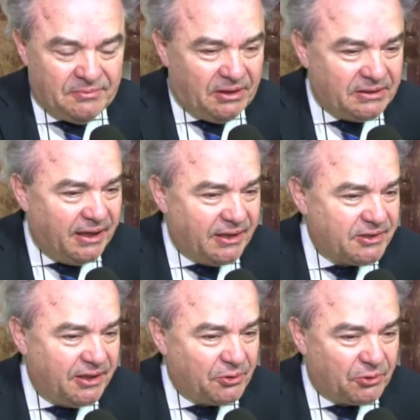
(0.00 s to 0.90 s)
direi al
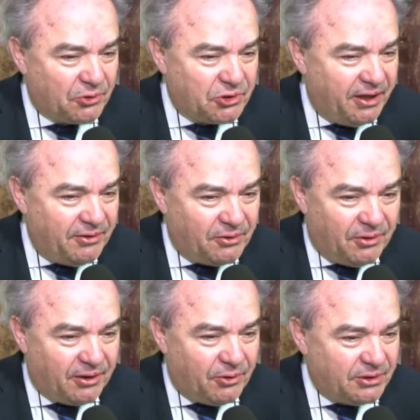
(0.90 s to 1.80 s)
7-800
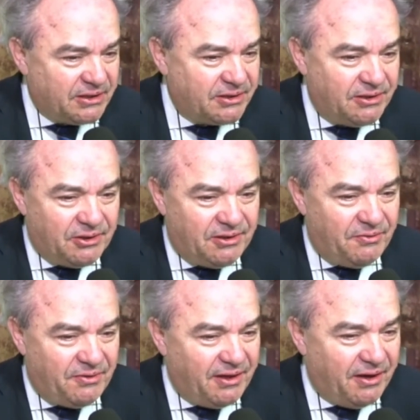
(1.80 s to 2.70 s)
ancora si
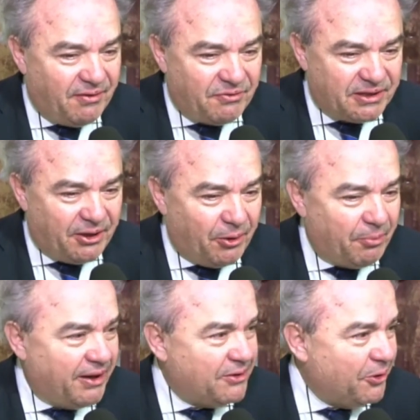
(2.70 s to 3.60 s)
divideva fra
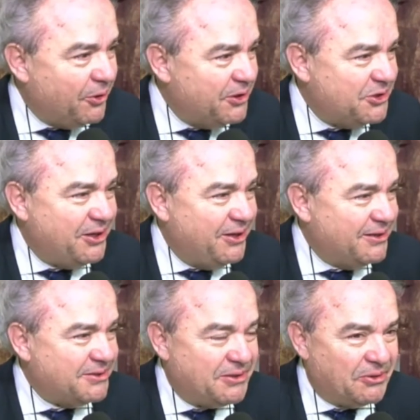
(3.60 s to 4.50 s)
neoplatonici e
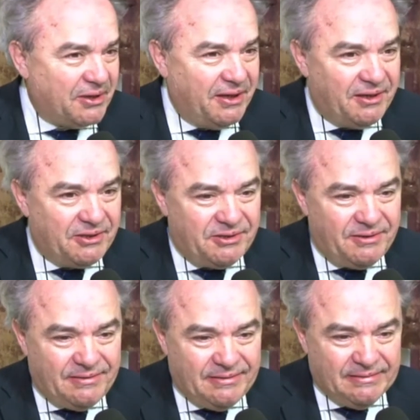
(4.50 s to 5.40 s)
nearistotelici.
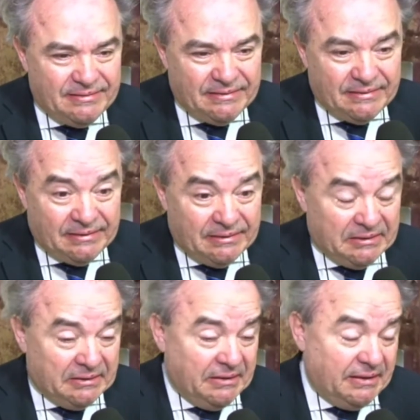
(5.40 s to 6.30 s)

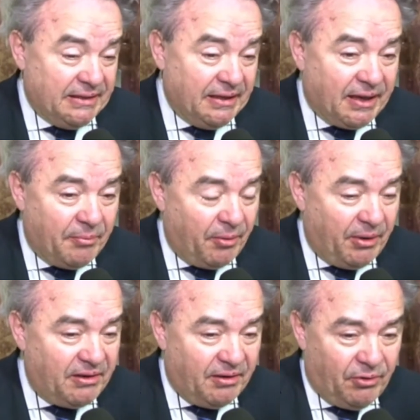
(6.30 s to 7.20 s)
Il grande
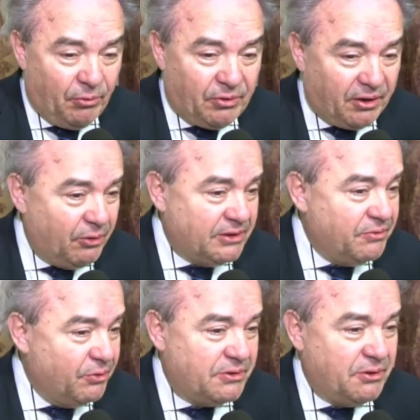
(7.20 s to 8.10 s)
cambiamento è avvenuto con la
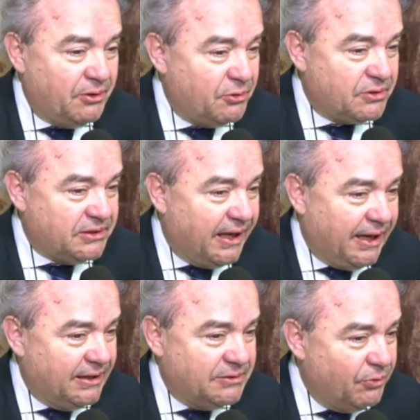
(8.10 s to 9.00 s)
rivoluzione
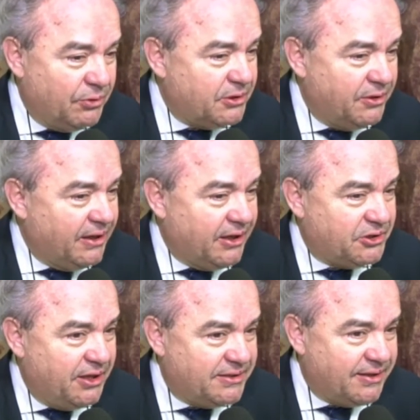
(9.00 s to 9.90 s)
industriale, la rivoluzione della
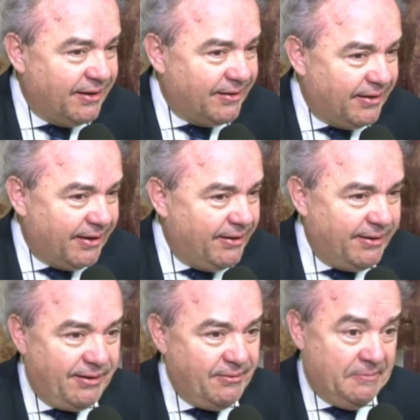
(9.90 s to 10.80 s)
scienza e della
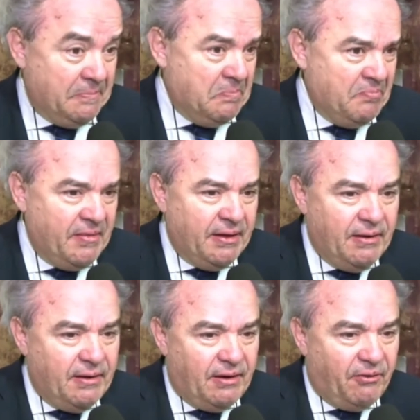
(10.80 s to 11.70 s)
tecnica
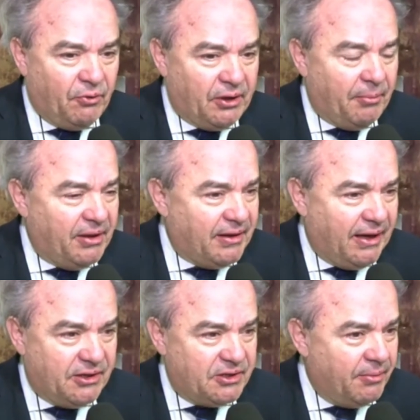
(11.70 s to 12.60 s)
nei
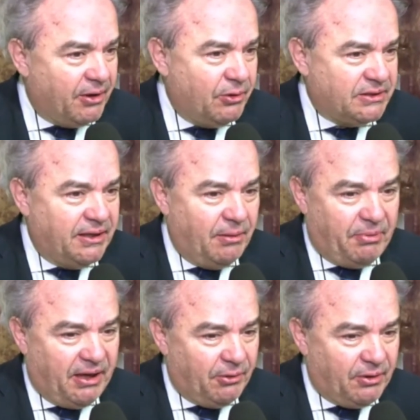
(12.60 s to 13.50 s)
fondamentali siamo ancora nel
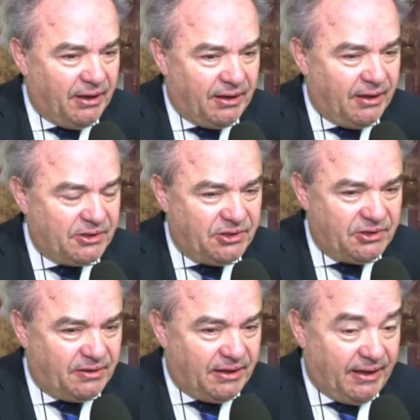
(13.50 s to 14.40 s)
pieno della
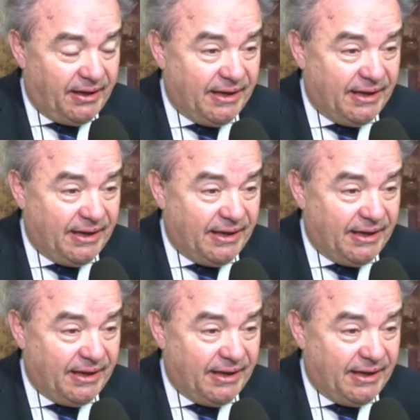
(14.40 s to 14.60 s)
classicità e